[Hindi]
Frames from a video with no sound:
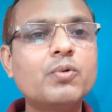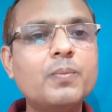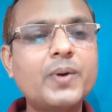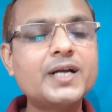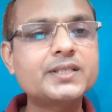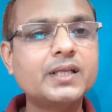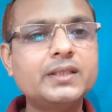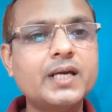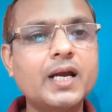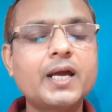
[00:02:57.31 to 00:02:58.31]
वो पांच
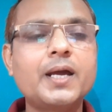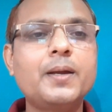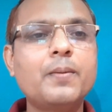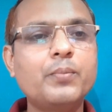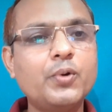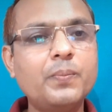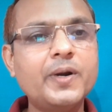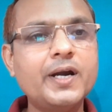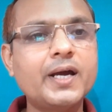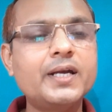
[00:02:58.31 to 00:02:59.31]
हथियार है
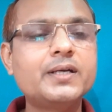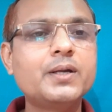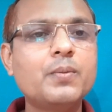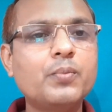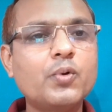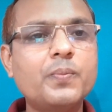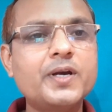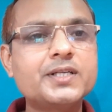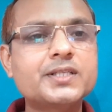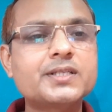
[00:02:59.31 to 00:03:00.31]
प्रॉपर डाइट
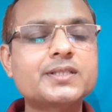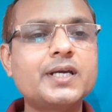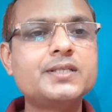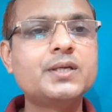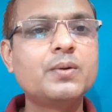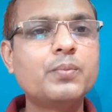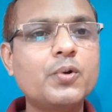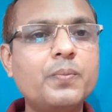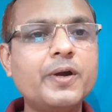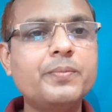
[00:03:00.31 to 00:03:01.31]
प्रॉपर एक्सरसाइज
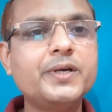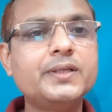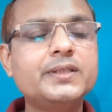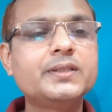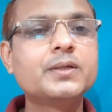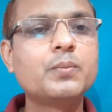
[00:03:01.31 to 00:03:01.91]
प्रॉपर ब्रीदिंग